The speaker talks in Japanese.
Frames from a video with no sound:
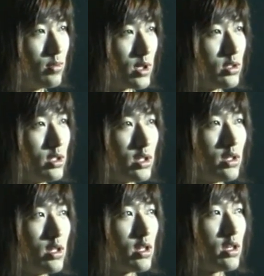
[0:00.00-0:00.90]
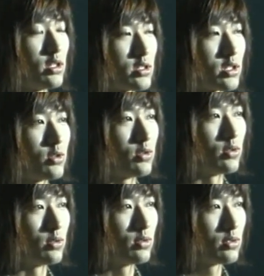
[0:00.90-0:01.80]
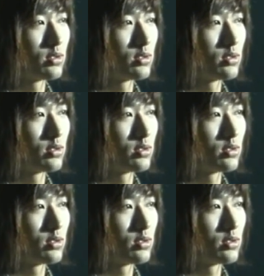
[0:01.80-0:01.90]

うまくいってたんですけど